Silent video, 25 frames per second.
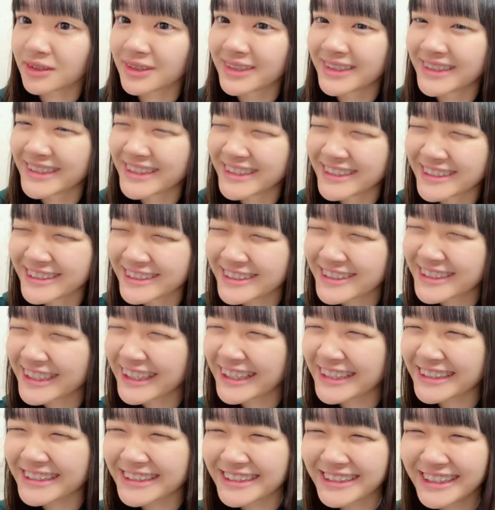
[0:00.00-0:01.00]
そのく
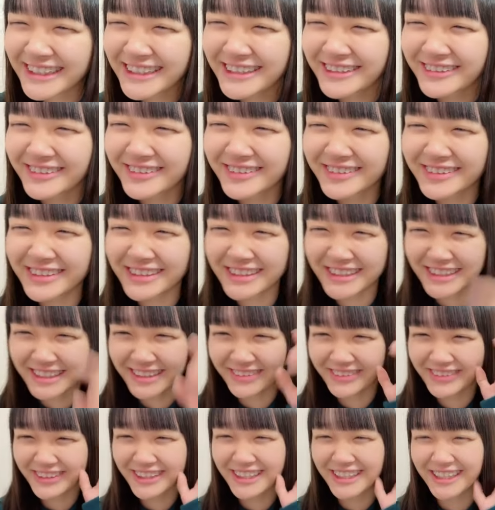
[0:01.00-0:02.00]
らいしないと本当に
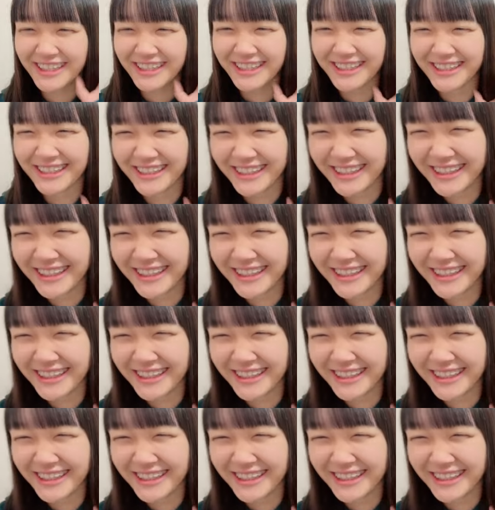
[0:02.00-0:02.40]
寒いから